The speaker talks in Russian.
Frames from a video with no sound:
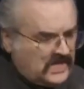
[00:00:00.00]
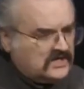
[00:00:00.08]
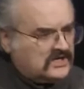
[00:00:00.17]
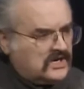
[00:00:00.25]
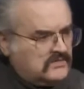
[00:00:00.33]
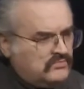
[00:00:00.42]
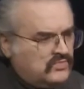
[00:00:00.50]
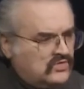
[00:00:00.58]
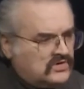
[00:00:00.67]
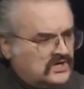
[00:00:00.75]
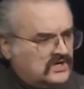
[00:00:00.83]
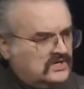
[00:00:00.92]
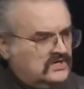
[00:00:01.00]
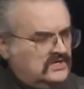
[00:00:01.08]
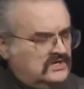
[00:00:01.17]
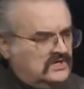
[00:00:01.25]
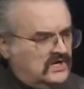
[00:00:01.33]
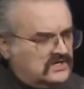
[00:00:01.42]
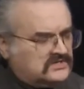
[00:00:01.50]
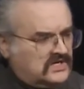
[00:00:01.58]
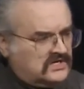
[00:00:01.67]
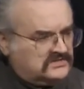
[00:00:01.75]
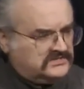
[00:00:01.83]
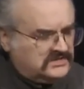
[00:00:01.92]
храм Бога –
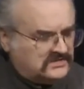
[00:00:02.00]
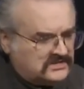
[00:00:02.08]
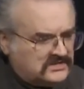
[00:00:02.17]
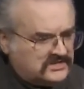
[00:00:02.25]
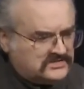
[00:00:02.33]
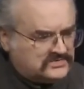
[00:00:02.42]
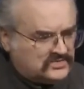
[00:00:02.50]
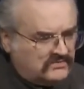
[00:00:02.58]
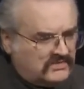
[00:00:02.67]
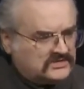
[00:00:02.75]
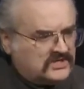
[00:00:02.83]
она тело Христова,